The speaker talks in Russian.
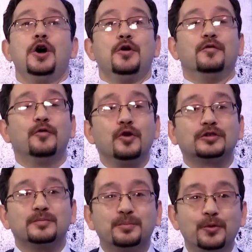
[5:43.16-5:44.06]

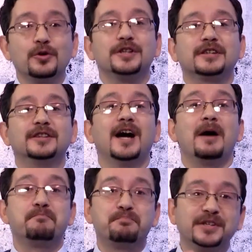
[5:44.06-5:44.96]
Вот будет
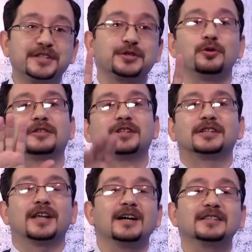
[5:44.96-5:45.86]
нам 500,
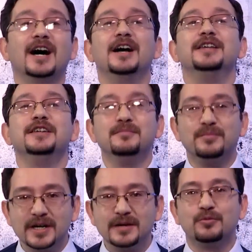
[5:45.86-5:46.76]
тогда и
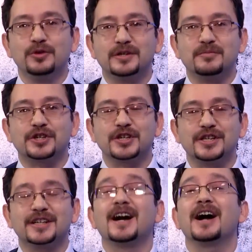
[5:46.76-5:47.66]
мы будем
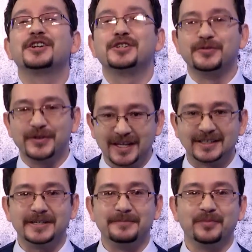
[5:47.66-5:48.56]
жить как
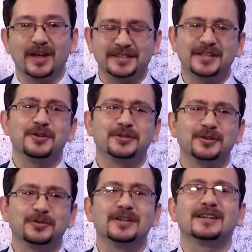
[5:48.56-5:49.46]
шведы.
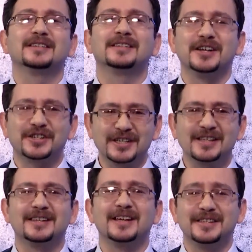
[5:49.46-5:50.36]
Остается только
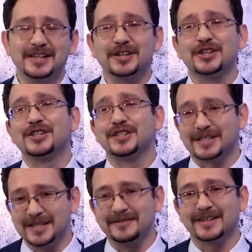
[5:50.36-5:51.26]
дожить до тех
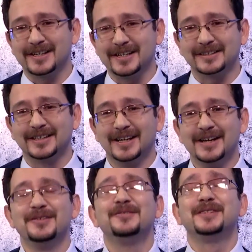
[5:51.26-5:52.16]
счастливых лет.
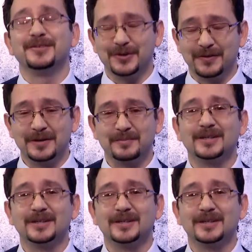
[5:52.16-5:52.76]
Всего вам